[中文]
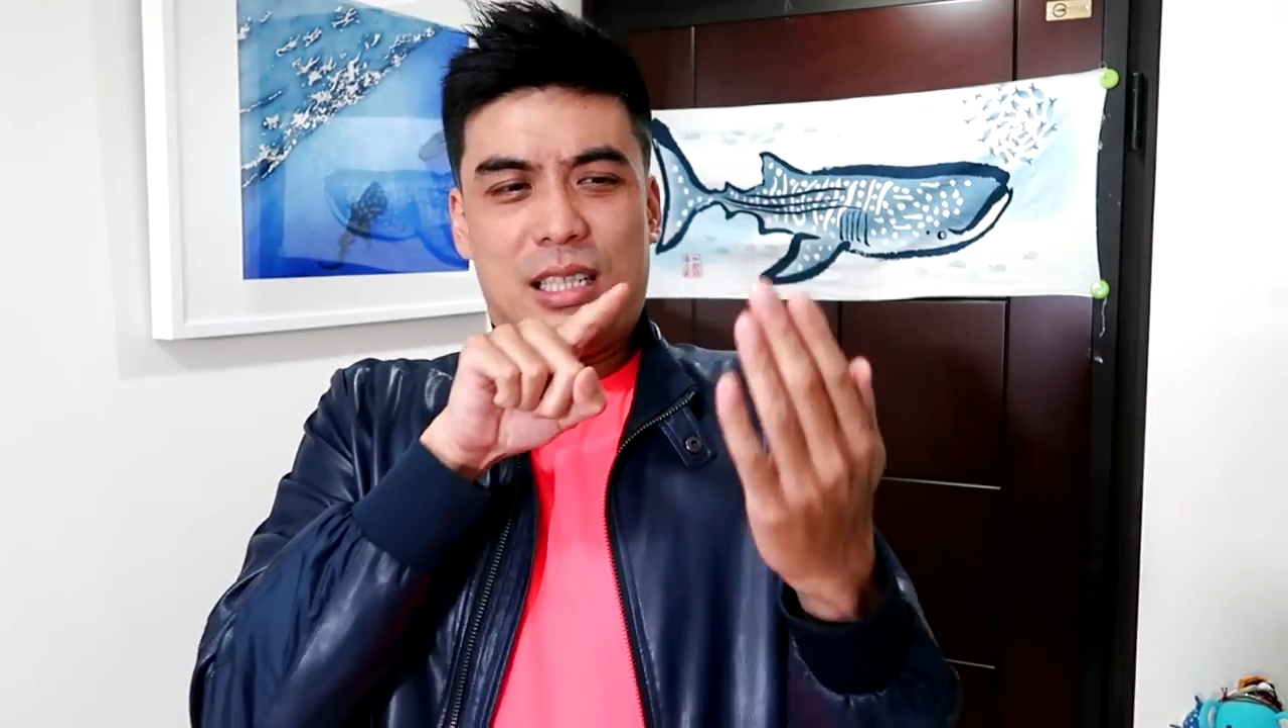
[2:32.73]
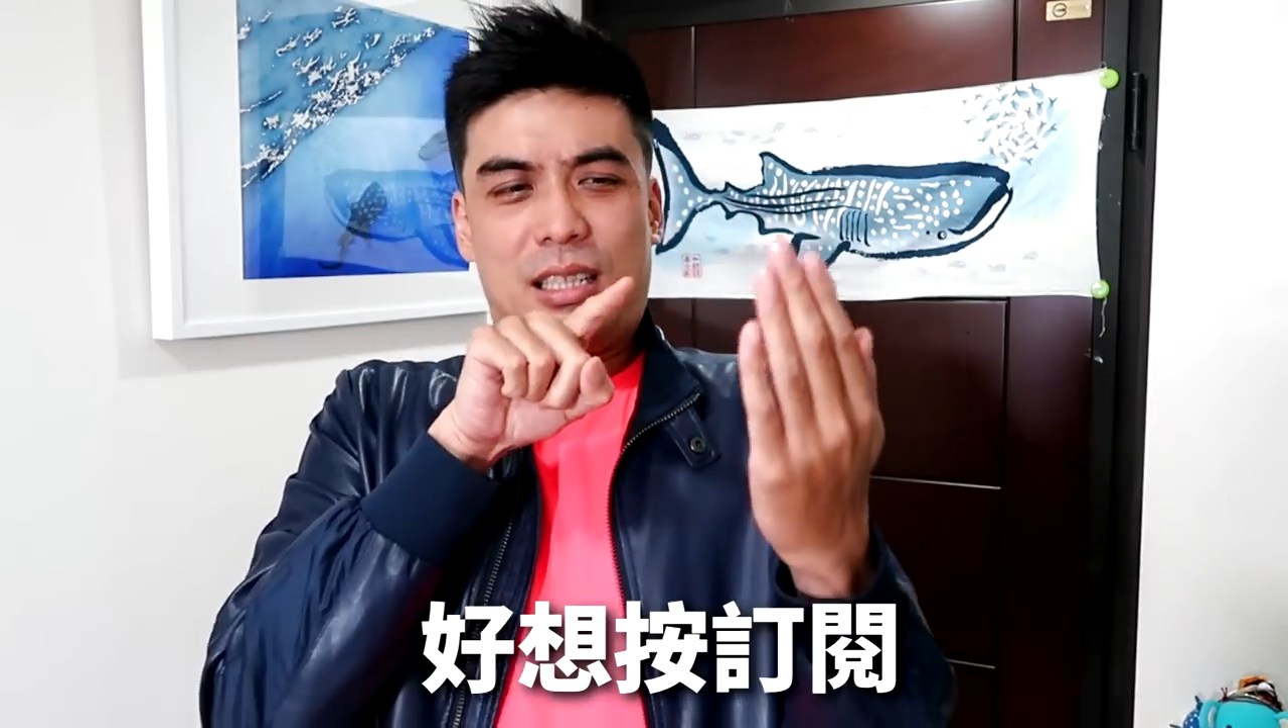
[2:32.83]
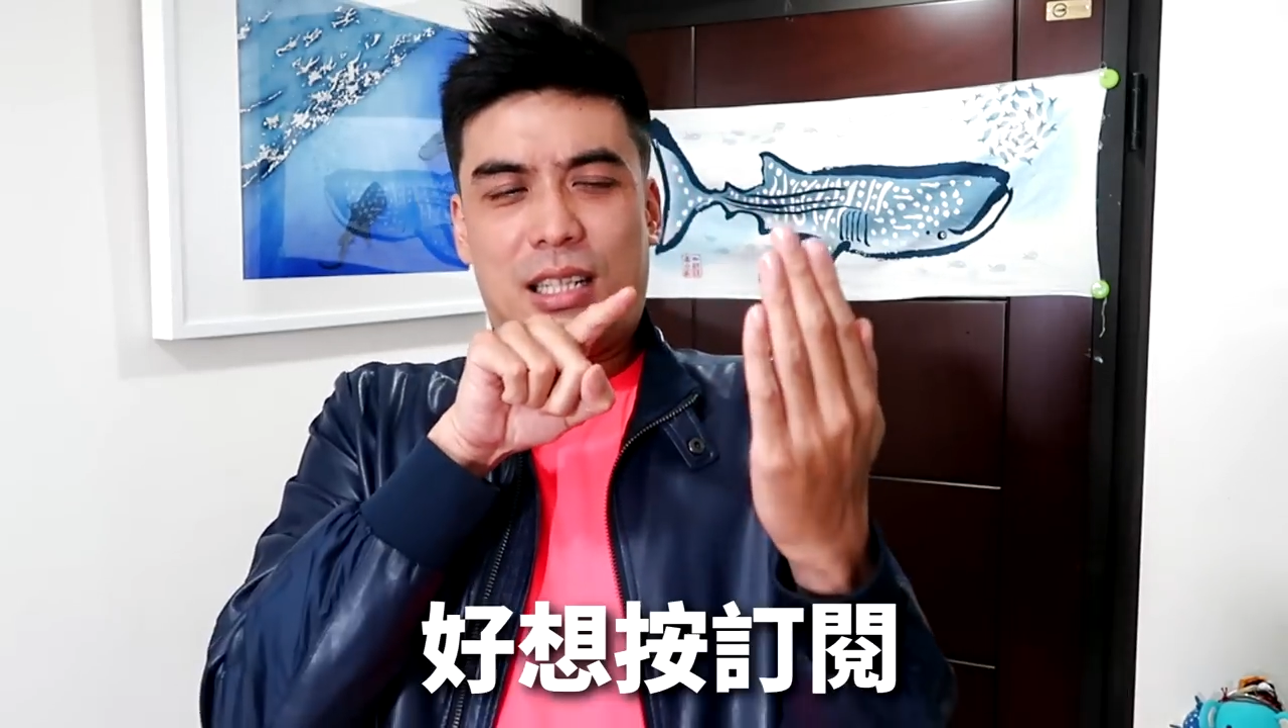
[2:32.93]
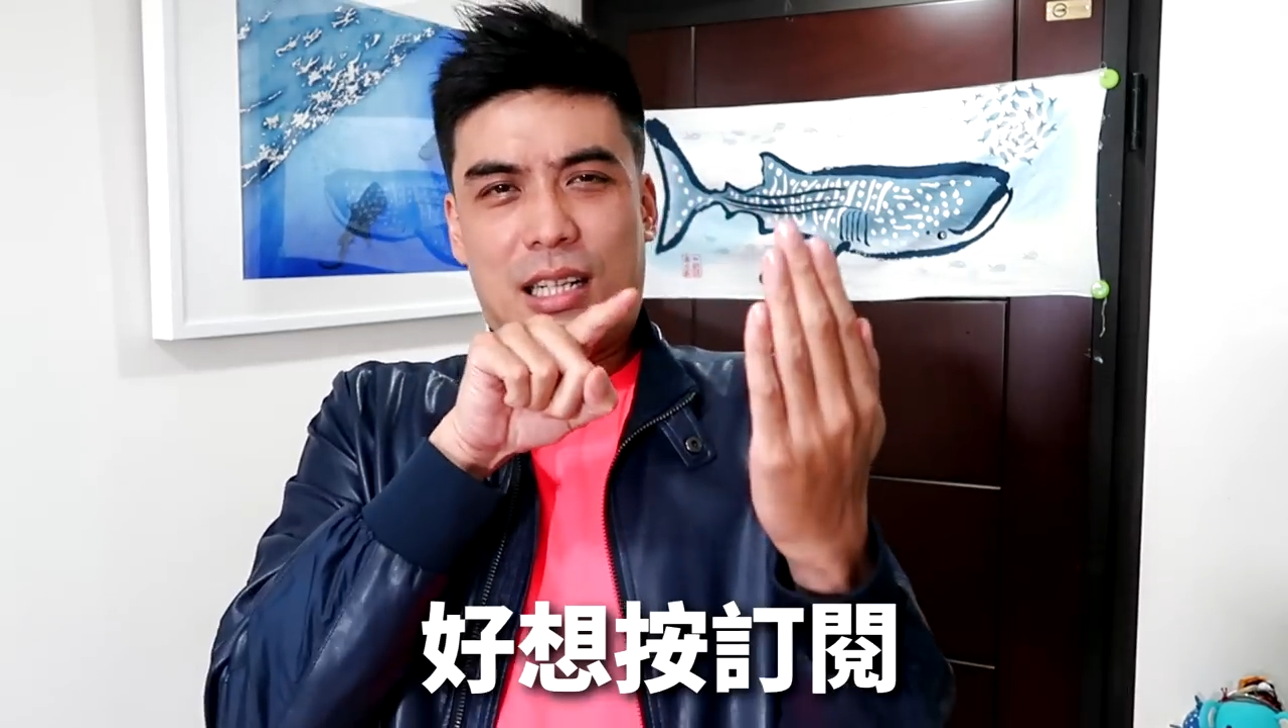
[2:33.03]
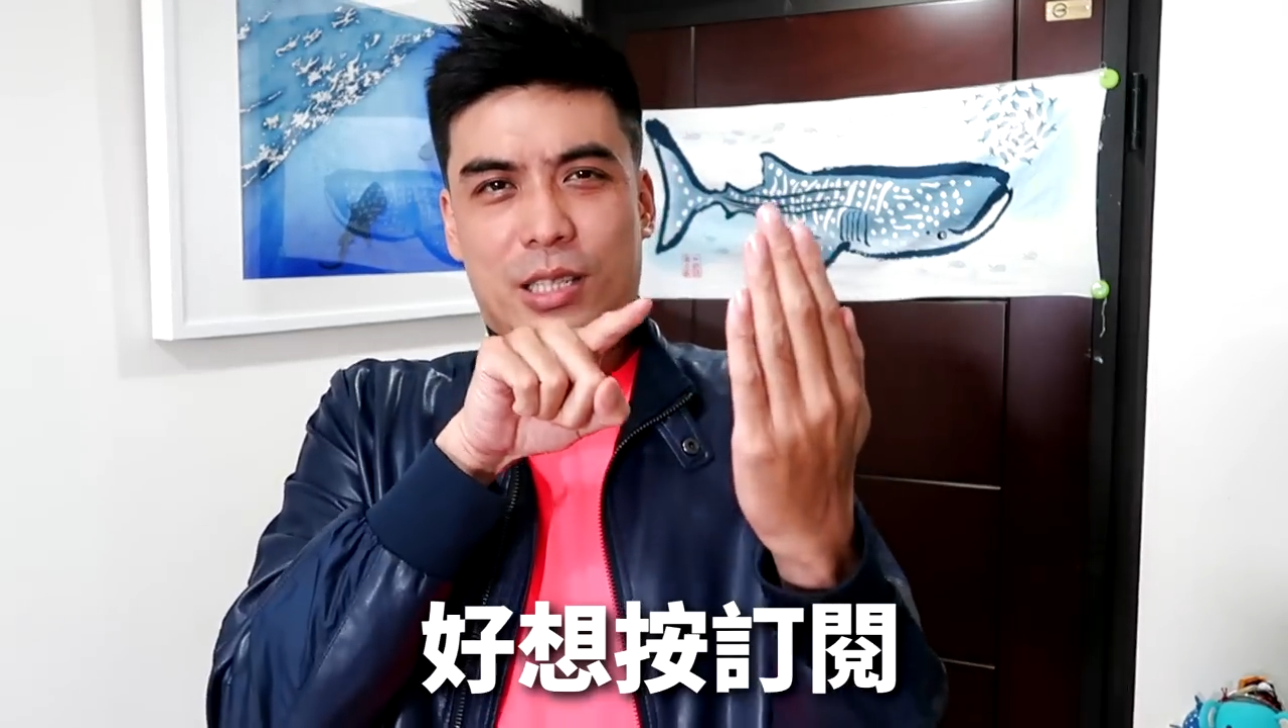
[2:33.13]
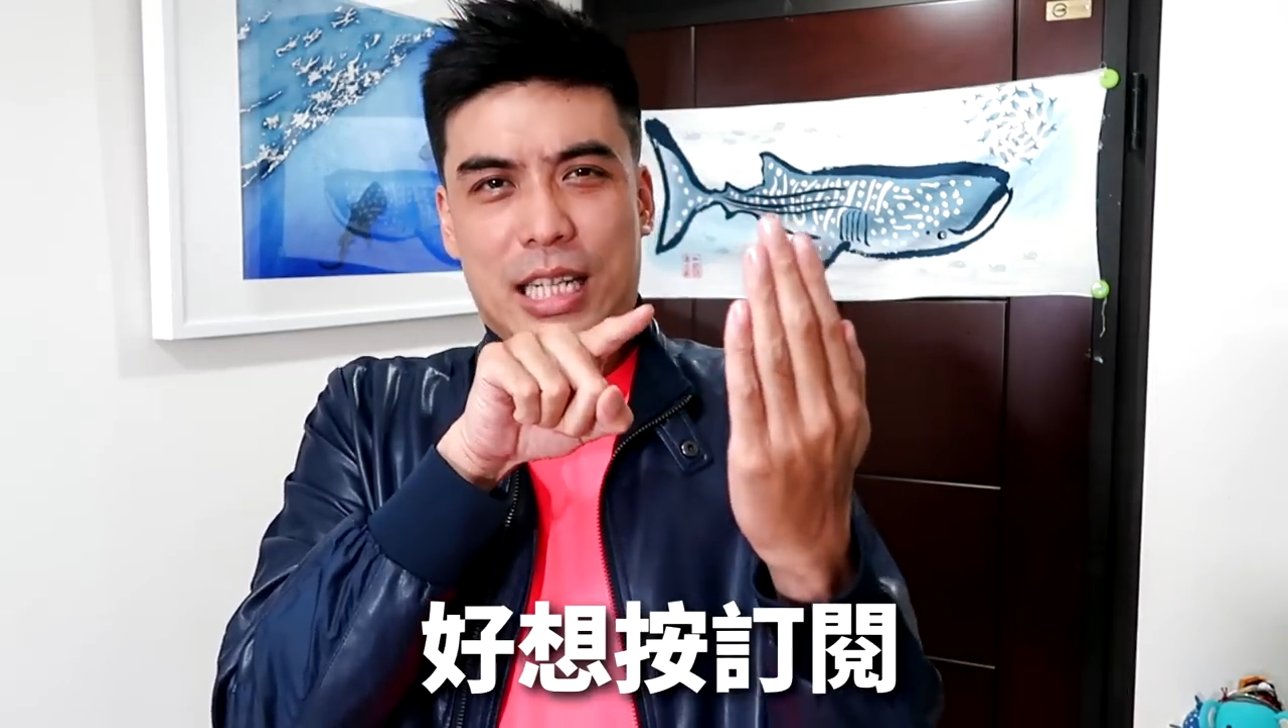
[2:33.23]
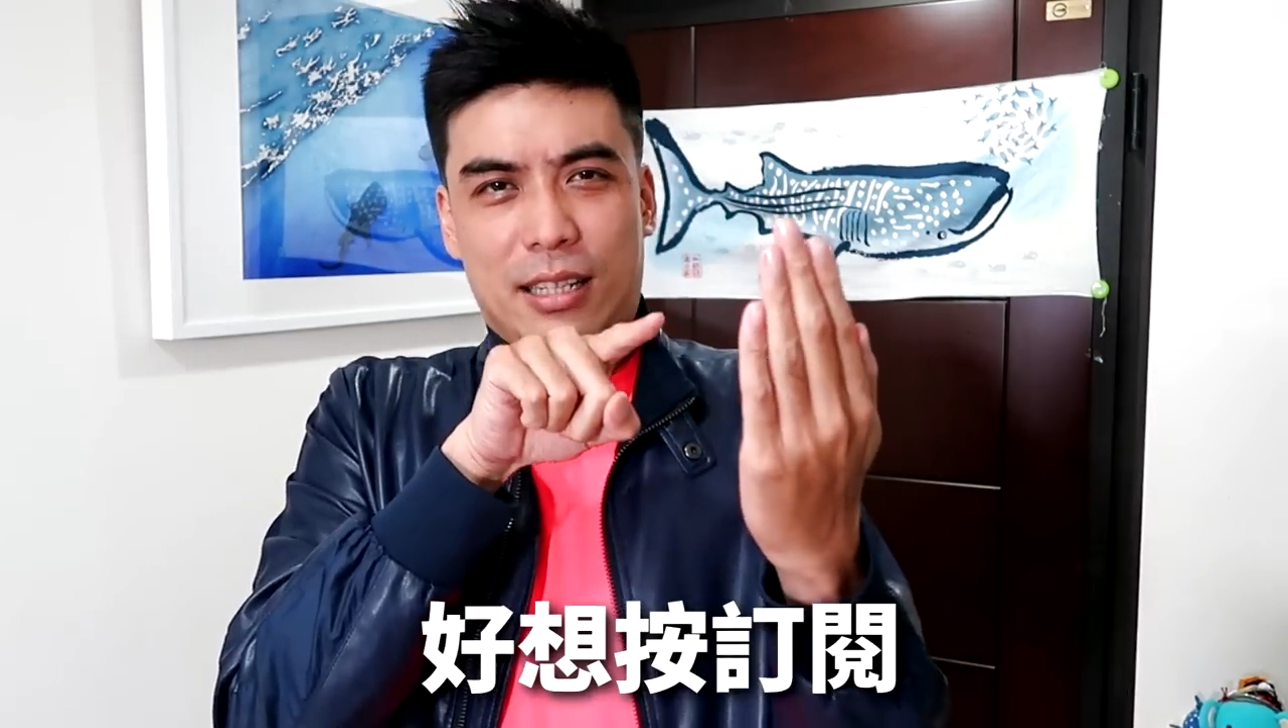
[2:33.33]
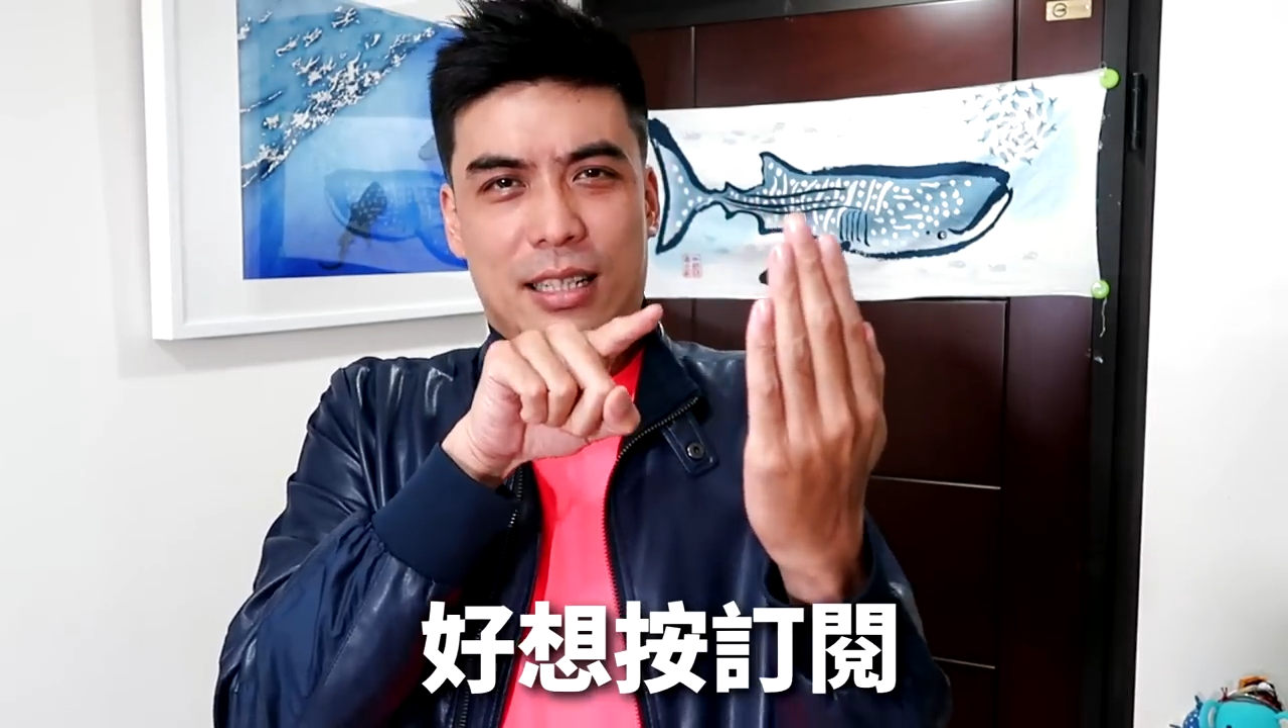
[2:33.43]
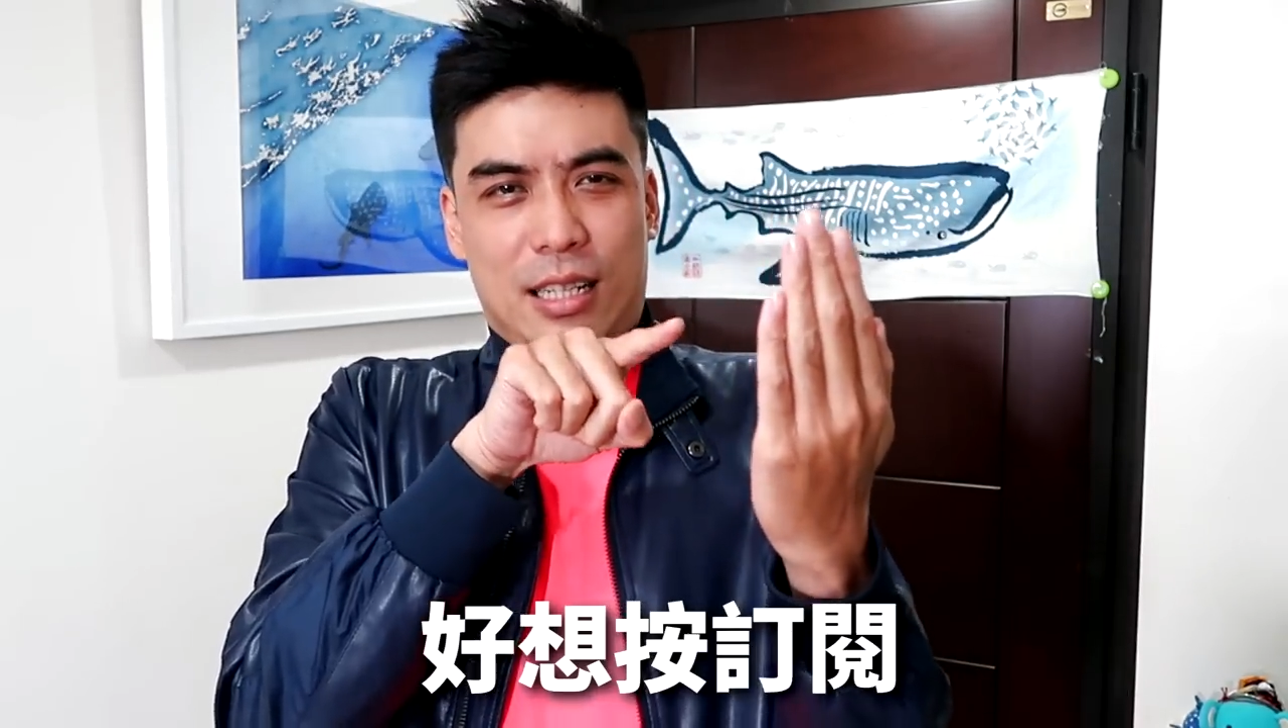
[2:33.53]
呃，好想